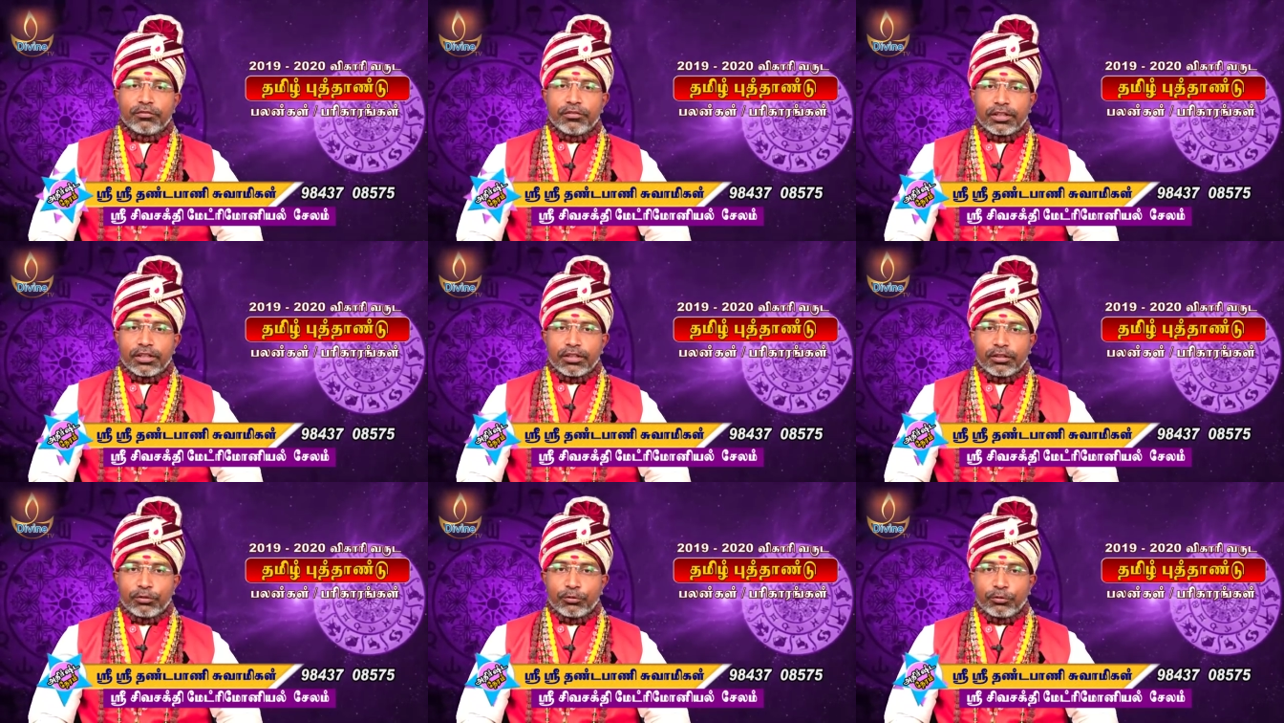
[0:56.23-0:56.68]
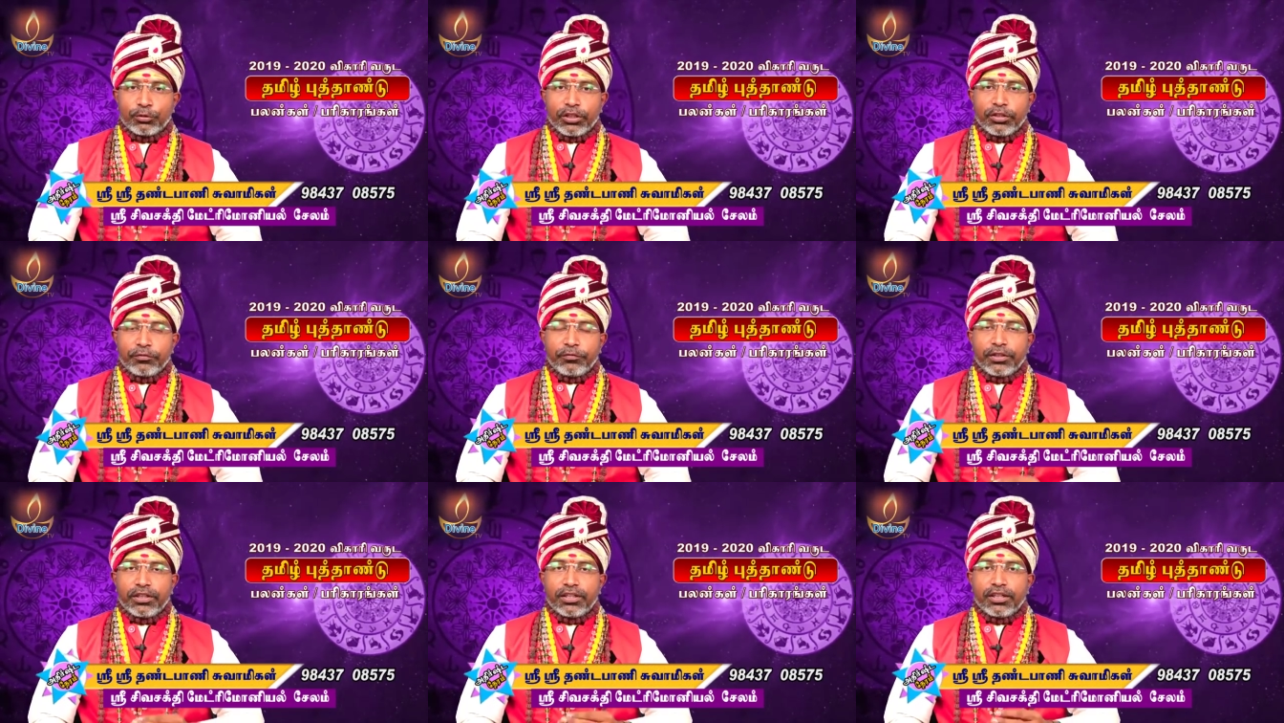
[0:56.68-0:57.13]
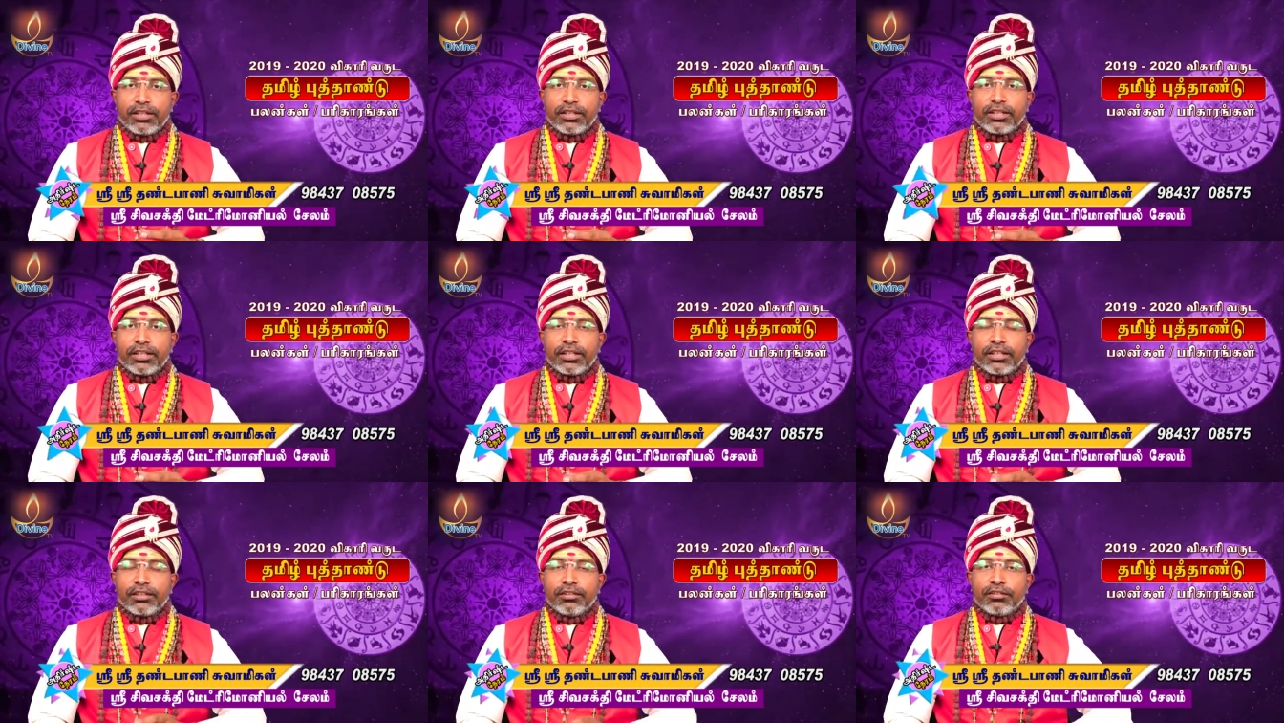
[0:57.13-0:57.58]
வரக்கூடிய
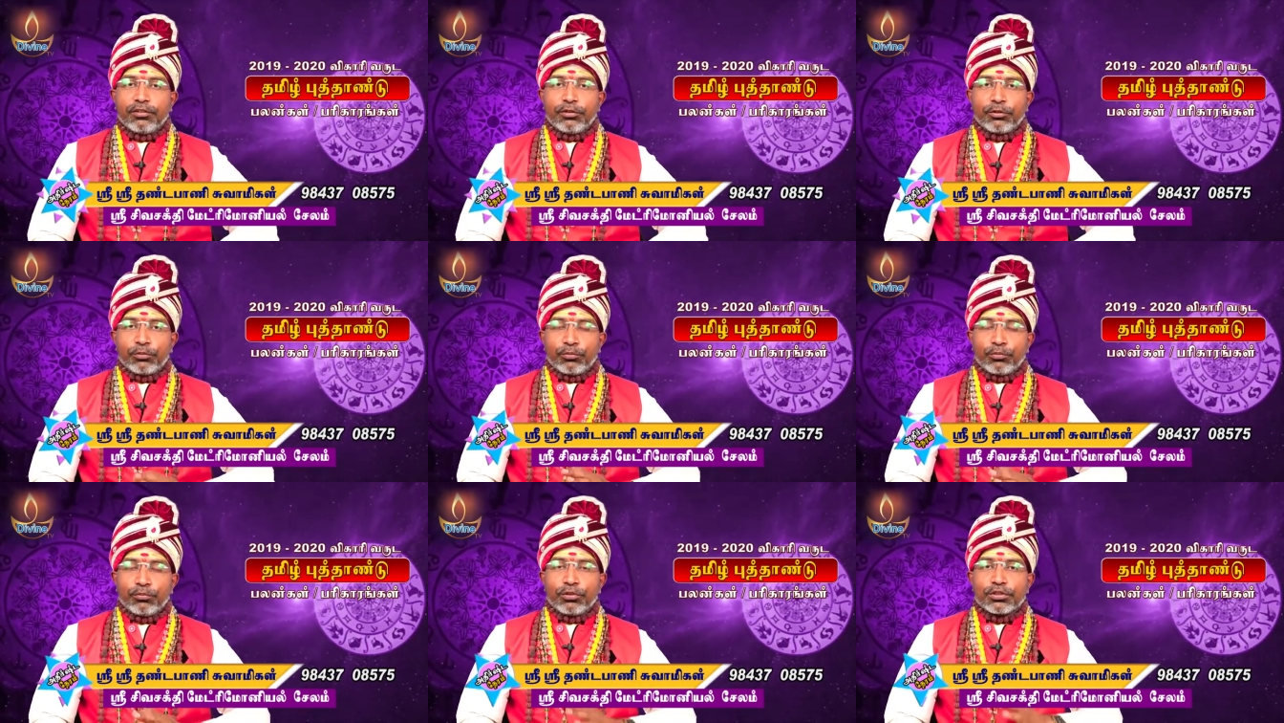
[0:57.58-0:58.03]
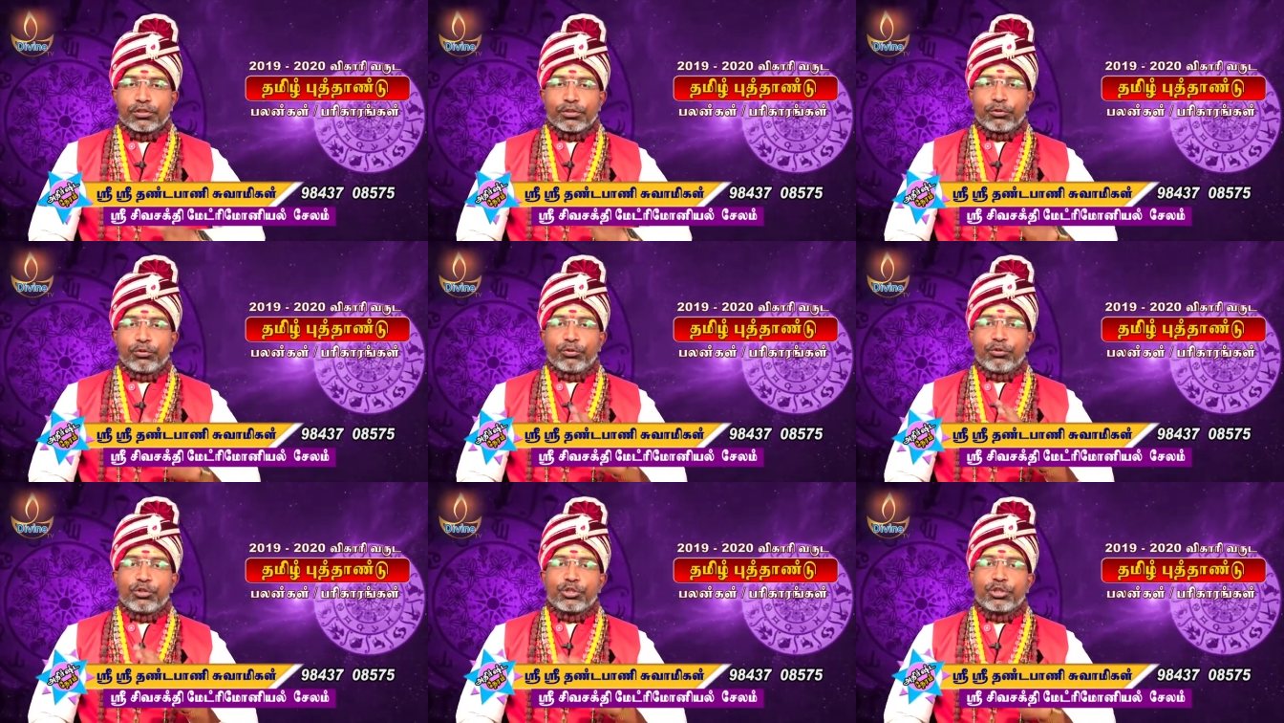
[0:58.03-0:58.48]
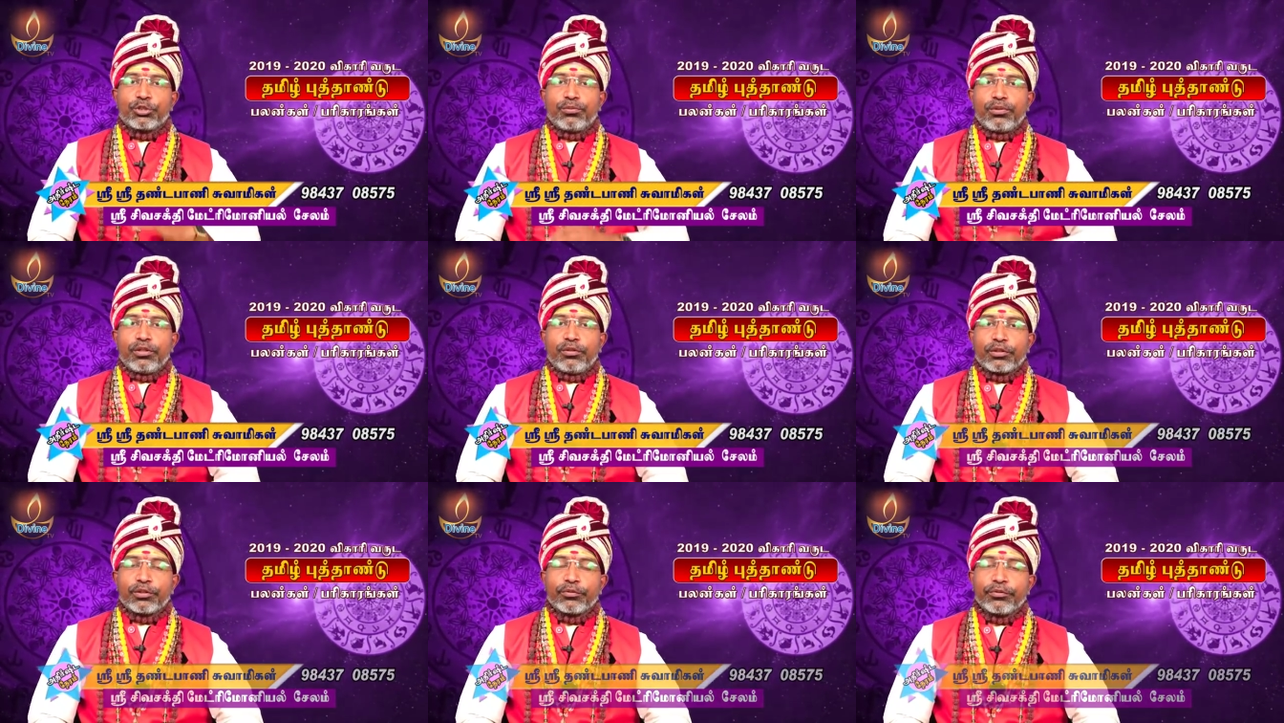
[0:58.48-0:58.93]
விகாரியை ரொம்ப
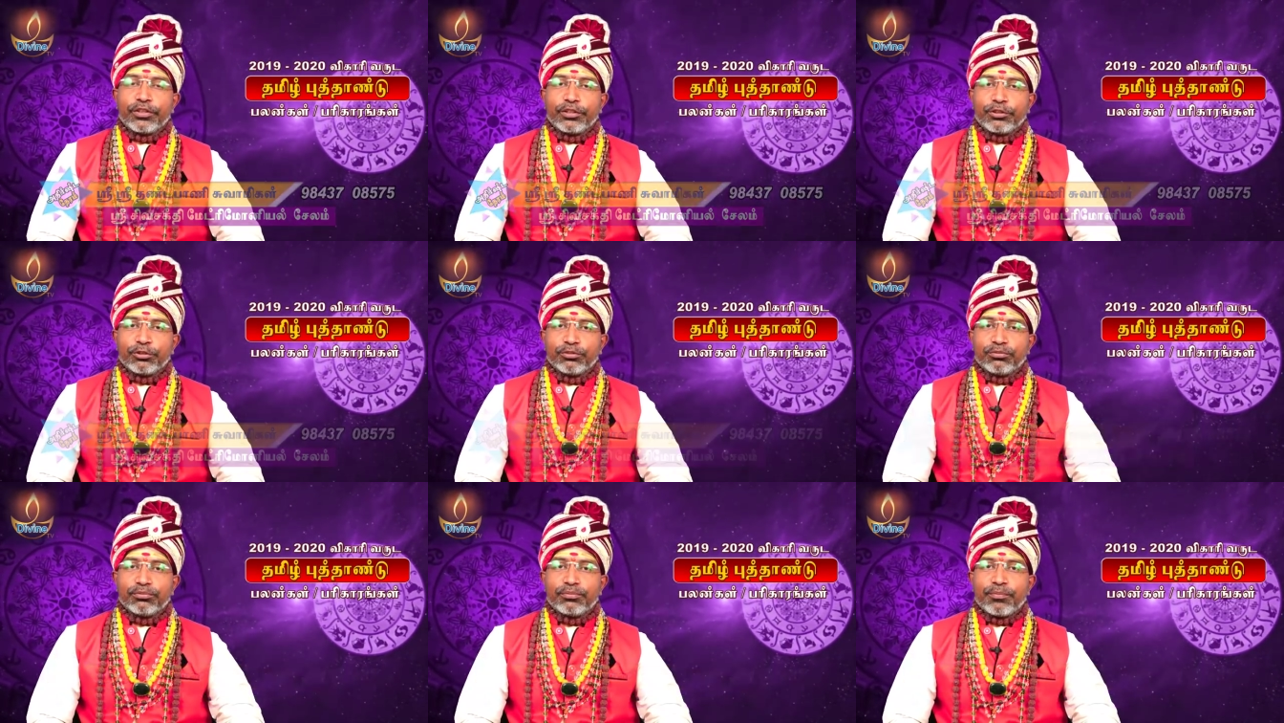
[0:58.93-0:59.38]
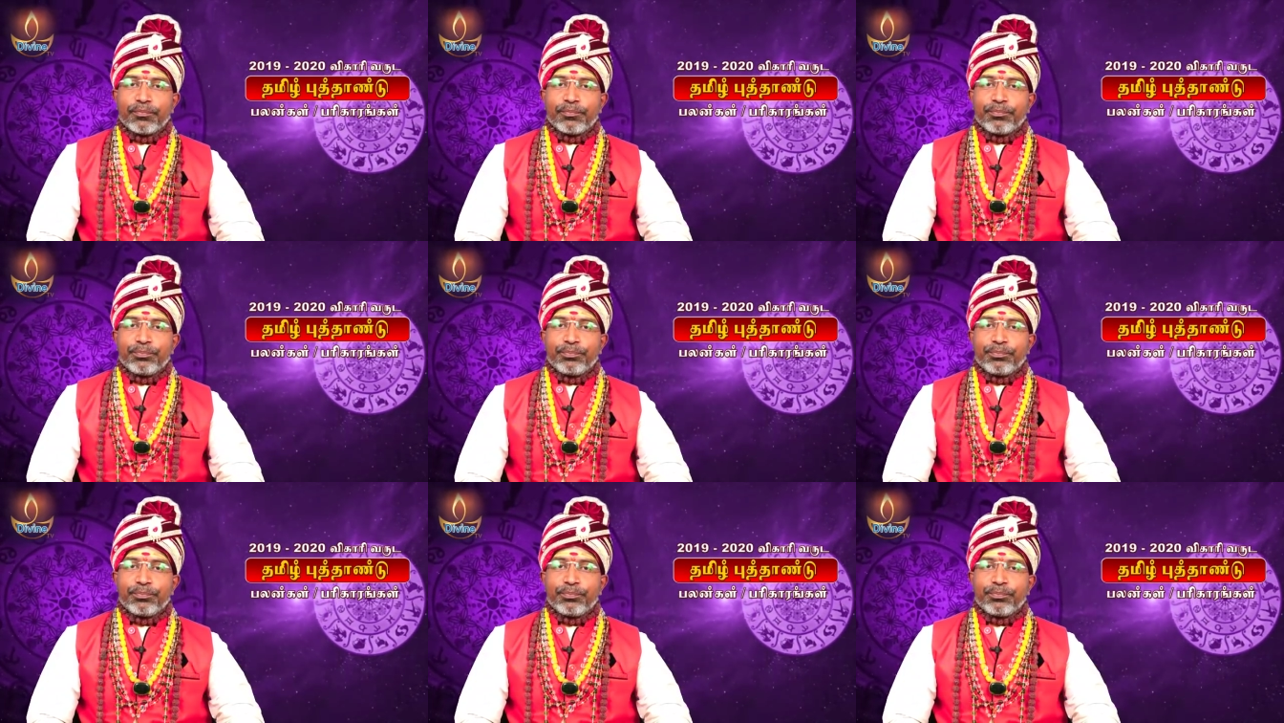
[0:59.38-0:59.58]
சந்தோஷமாக வரவேற்கணும்